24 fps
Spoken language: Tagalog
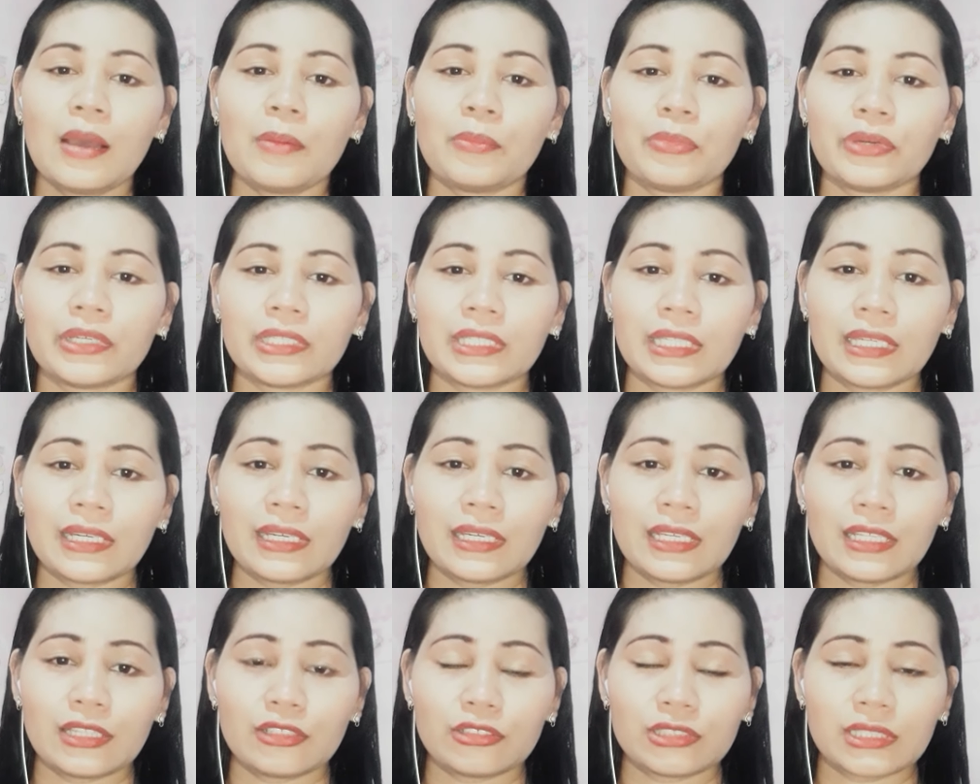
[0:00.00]
Pwede rin
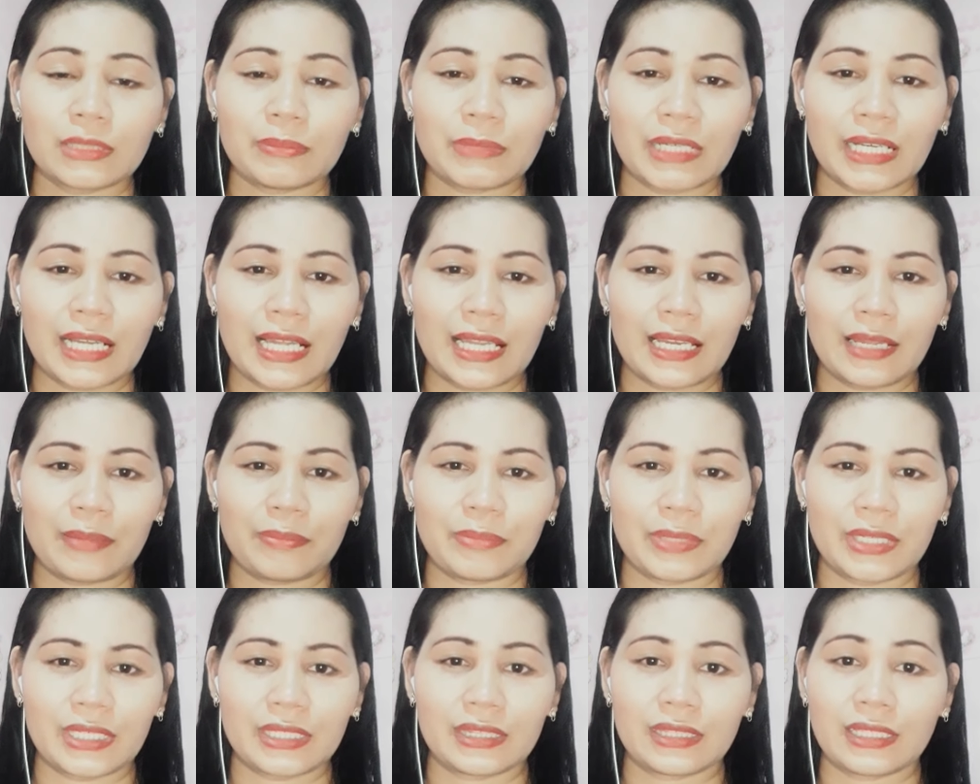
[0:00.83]
ito sa
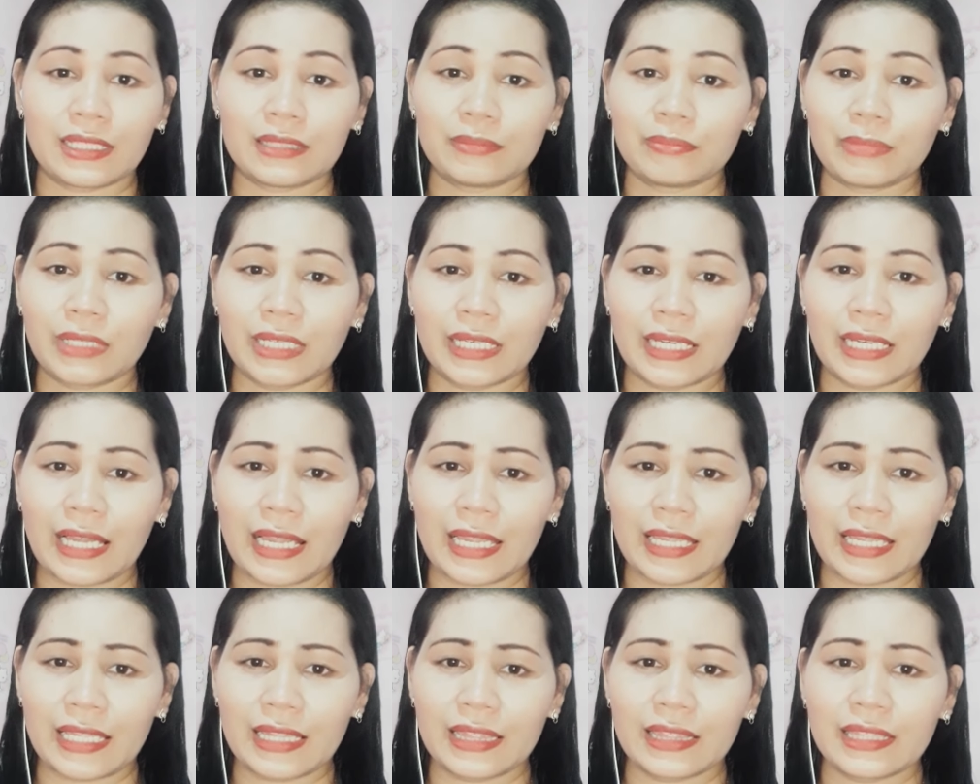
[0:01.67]
magkalapit at
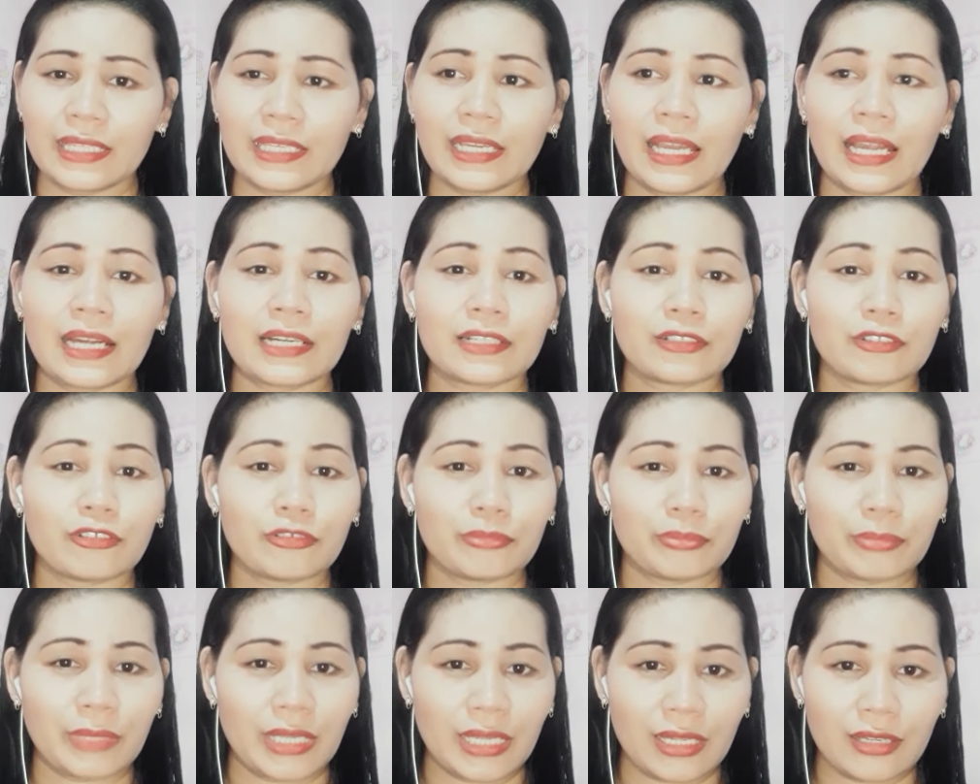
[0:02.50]
magka-LDR
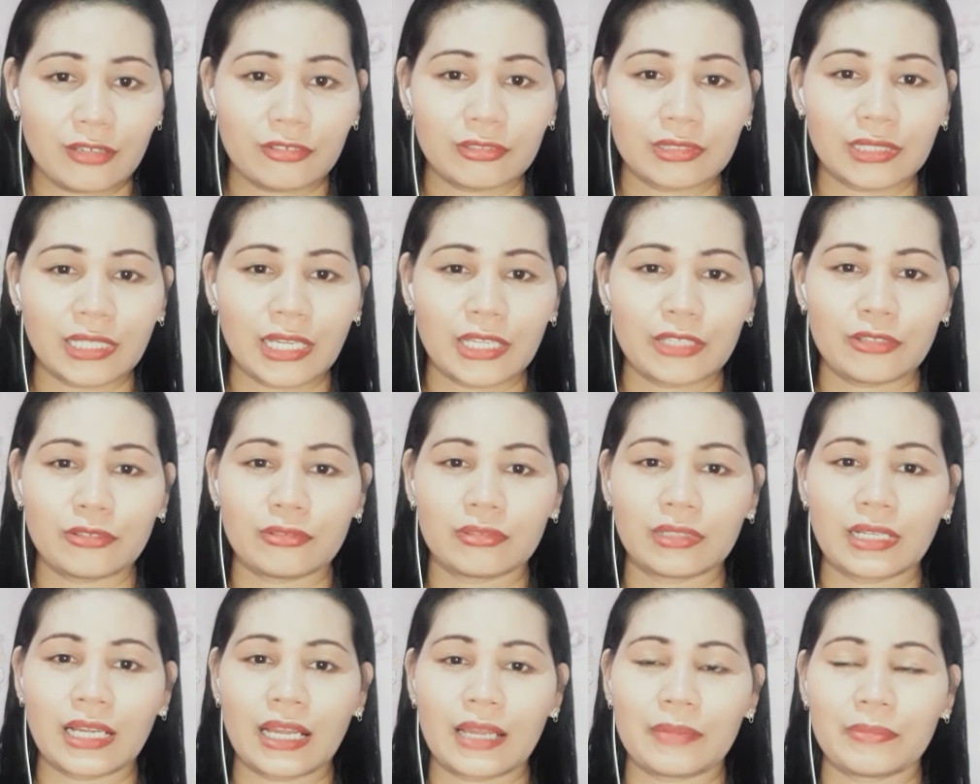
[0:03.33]
kung meron
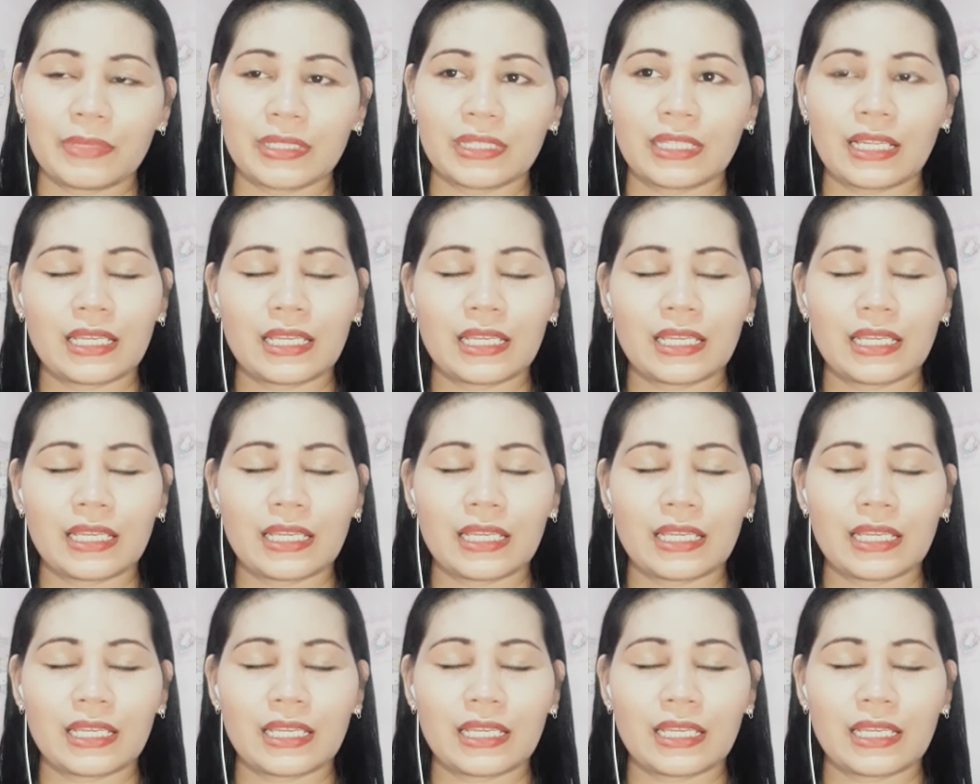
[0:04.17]
kayong gamit.